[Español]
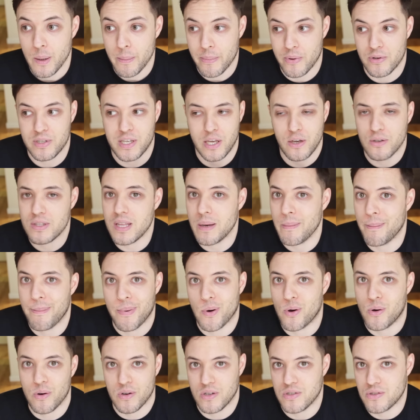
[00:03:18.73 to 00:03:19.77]
Pero es que yo
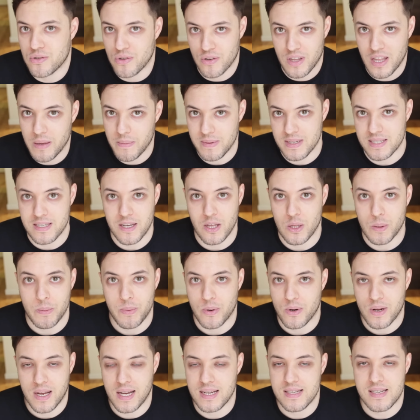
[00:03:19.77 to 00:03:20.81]
tampoco estoy demasiado
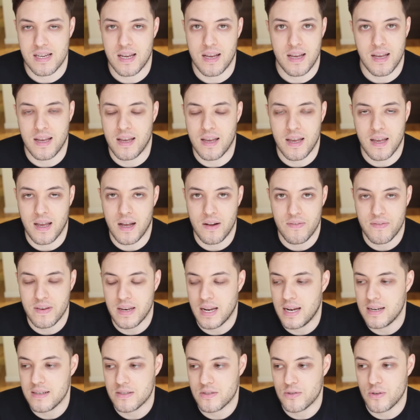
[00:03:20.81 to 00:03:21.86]
por casa. Eh, al
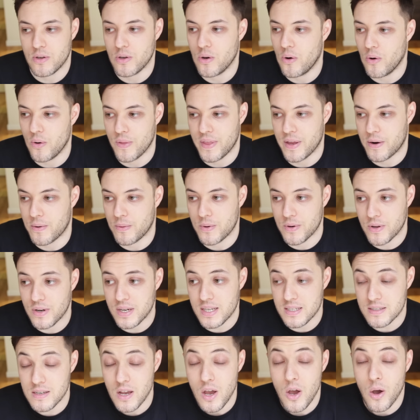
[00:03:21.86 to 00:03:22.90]
final estoy o de
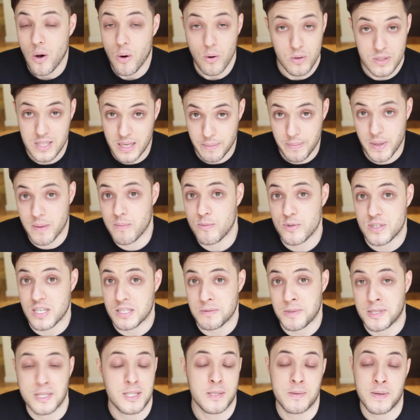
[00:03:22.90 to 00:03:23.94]
reuniones o también
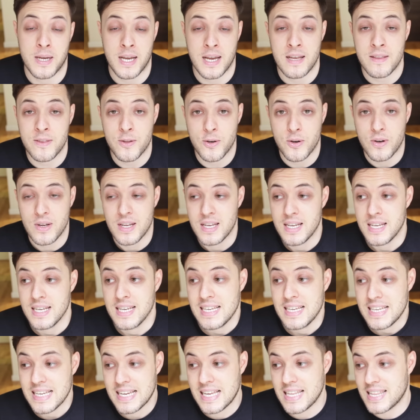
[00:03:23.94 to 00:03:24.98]
muchas veces viajando.
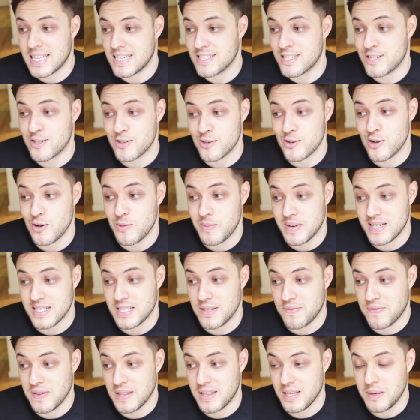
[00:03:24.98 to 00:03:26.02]
Y quizás eso es lo más
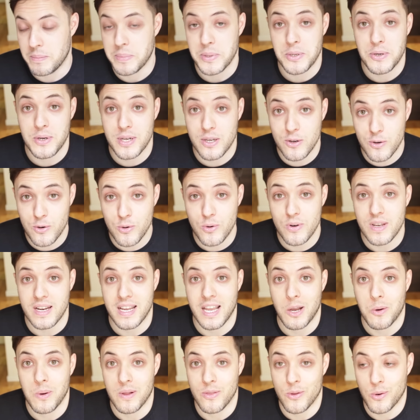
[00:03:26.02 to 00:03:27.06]
difícil. Pero ¿qué ocurre?
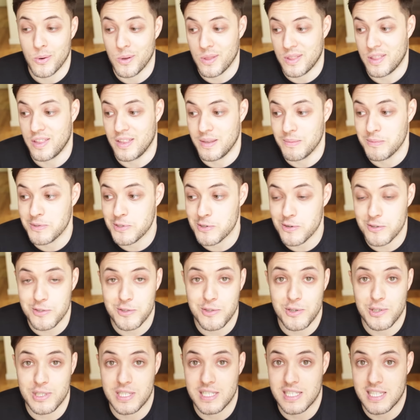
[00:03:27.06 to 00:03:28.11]
Que cuando coincidimos
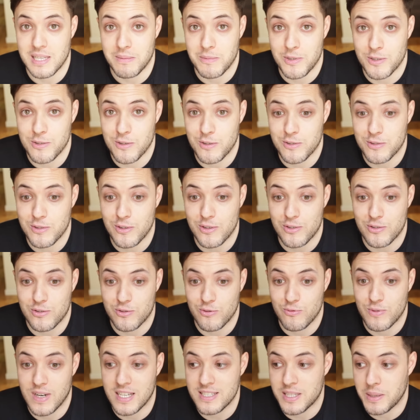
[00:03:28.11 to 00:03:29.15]
los dos y estamos los
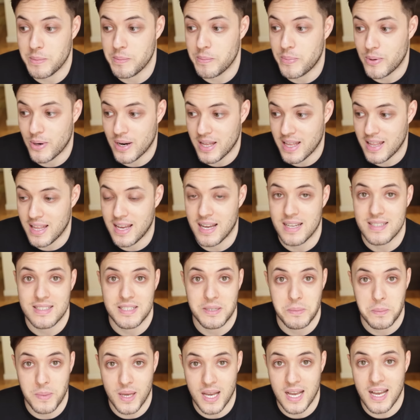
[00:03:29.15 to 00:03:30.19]
dos una temporada
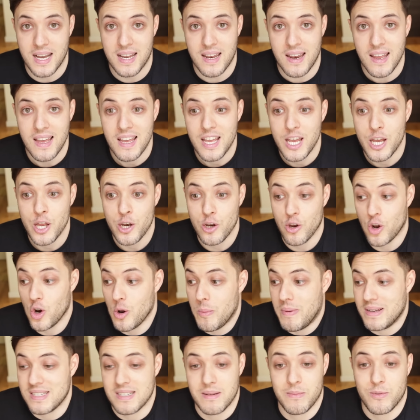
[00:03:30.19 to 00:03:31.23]
sin viajar, nos
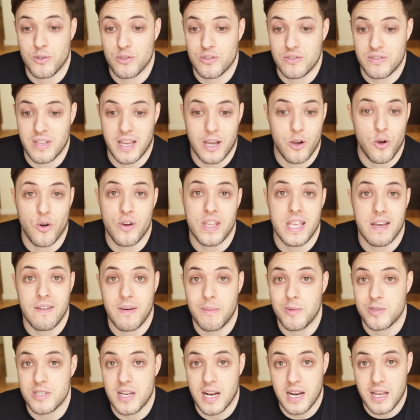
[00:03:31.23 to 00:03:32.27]
lo pasamos de coña.
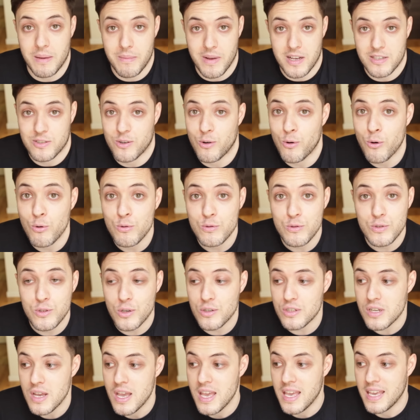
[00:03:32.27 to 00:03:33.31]
Vamos al gimnasio
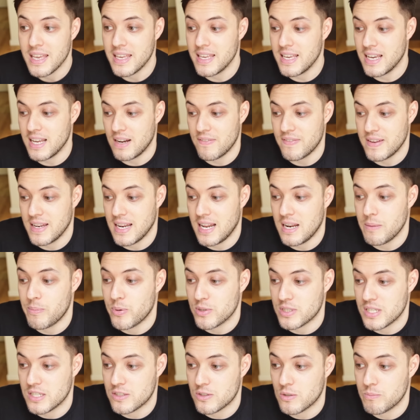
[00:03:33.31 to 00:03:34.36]
juntos y al final
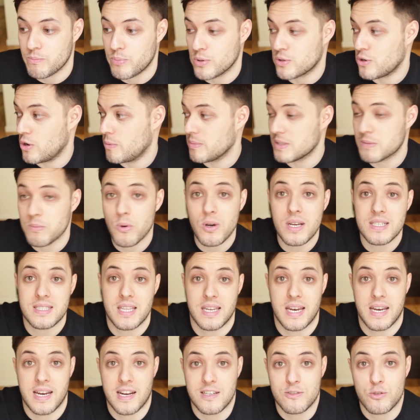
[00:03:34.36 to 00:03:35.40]
pues es pues lo mismo que
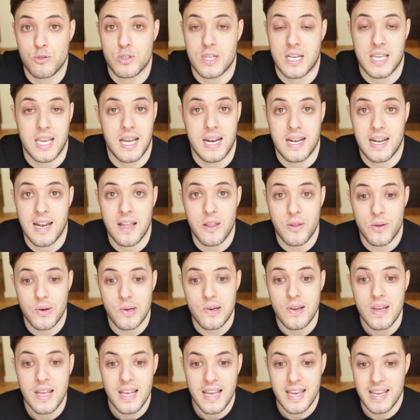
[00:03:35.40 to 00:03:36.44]
tener a Chus aquí al lado,
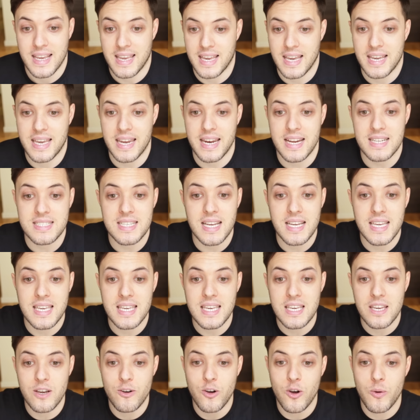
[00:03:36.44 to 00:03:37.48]
¿no? Que creas
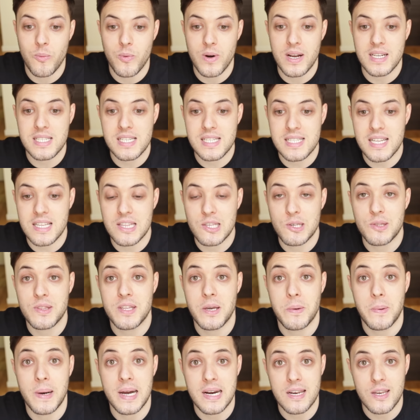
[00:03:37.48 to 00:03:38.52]
aquí como una sensación
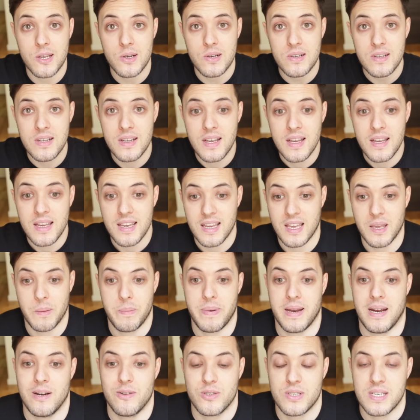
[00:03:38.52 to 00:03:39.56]
de barrio que
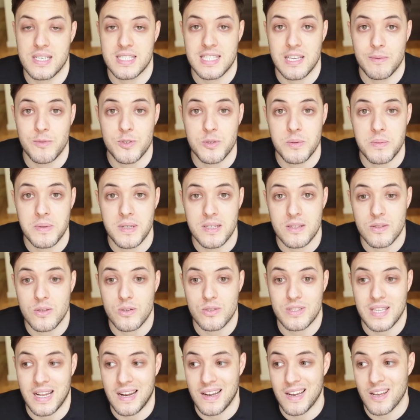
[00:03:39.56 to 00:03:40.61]
para los que estamos
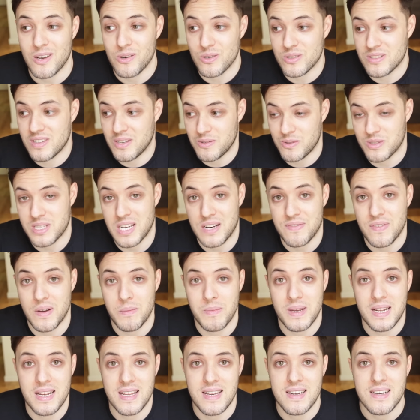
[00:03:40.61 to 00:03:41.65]
viviendo tan lejos de nuestra
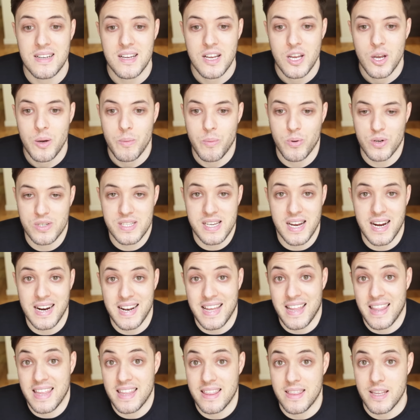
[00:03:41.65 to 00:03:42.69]
familia, pues se
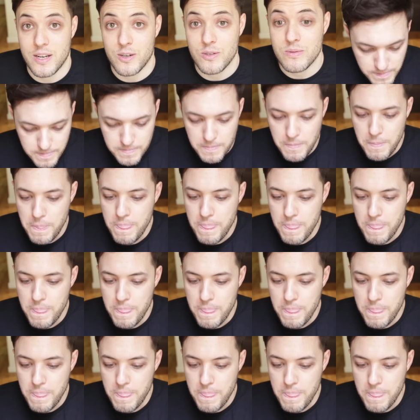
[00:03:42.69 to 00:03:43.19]
agradece, ¿no?